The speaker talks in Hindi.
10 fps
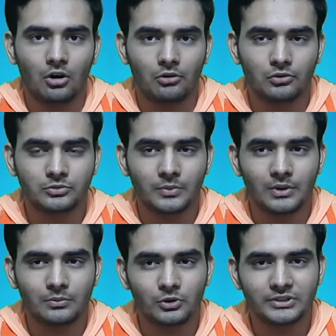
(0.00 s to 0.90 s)
और उसमें
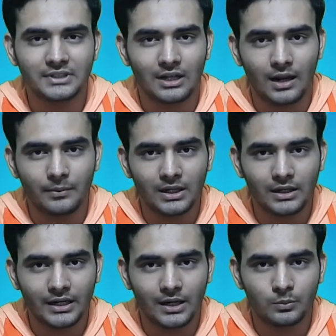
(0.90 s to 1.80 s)
मतलब थोड़ी सी खराबी
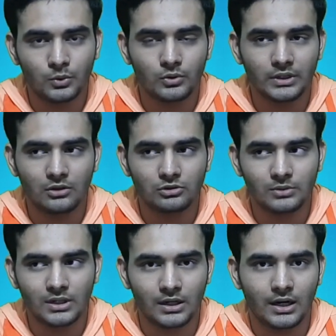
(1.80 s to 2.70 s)
लग रही है आपको या
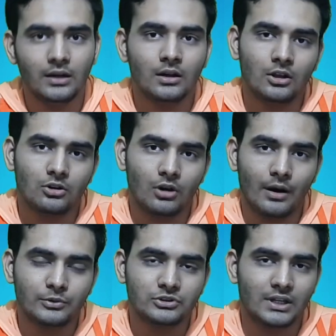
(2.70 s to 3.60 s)
कुछ भी लग रहा है तो
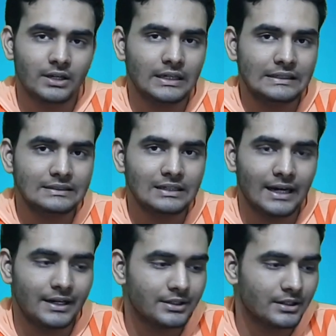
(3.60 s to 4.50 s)
आप उसे जाके इजीली
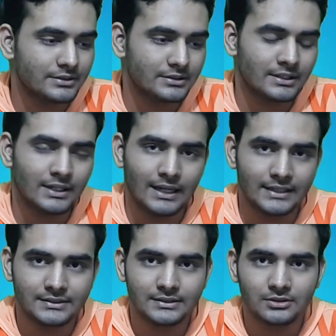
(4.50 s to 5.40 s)
एडिट कर सकते हैं
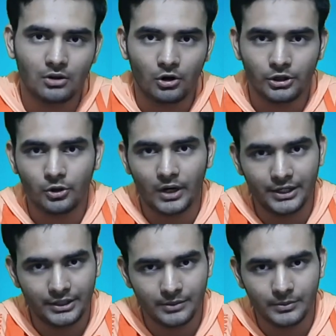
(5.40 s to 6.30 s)
लैक्सिस ऑडियो
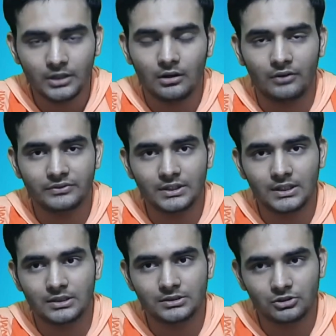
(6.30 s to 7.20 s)
एडिटर में काफ़ी
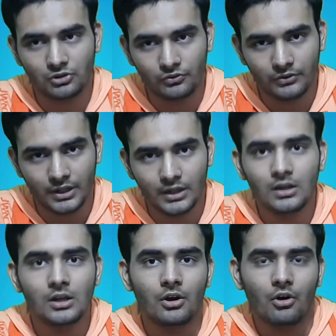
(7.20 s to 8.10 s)
ज़्यादा अच्छा सॉफ्टवेयर है